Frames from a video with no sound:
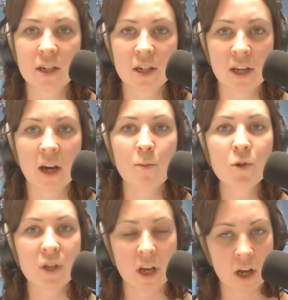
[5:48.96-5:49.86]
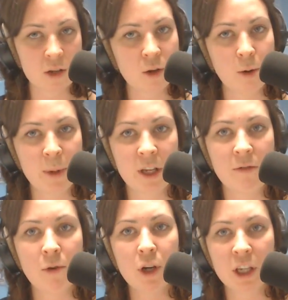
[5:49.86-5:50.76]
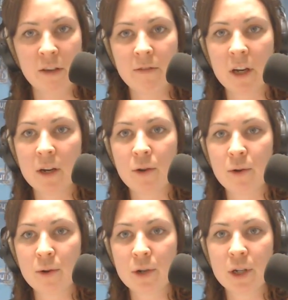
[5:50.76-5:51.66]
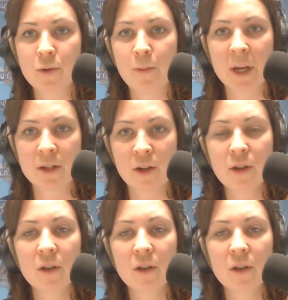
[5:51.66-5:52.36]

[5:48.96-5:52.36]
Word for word: à fait. Généralement, c'est un seul bénévole qui va euh, chez une personne.